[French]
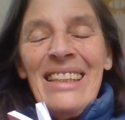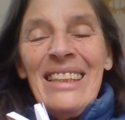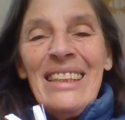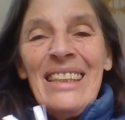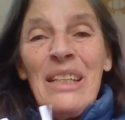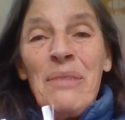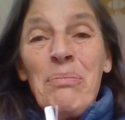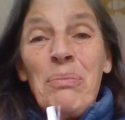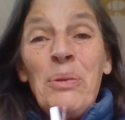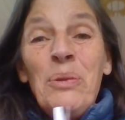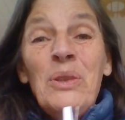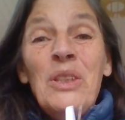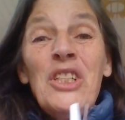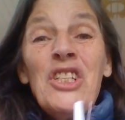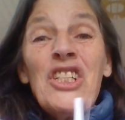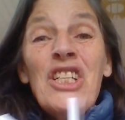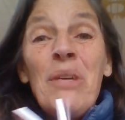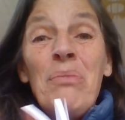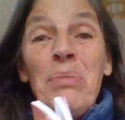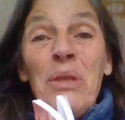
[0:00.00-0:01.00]
Des petits
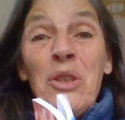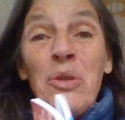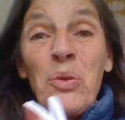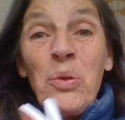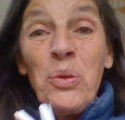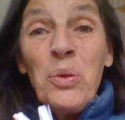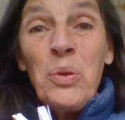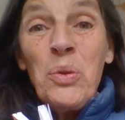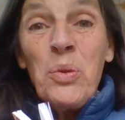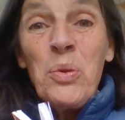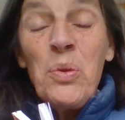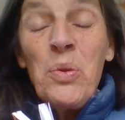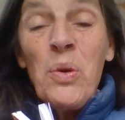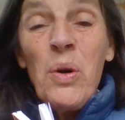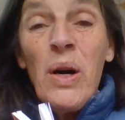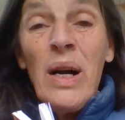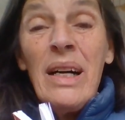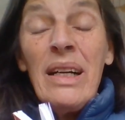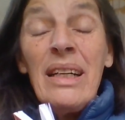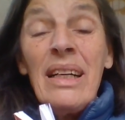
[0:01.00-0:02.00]
chapitres
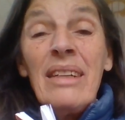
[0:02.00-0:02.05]
courts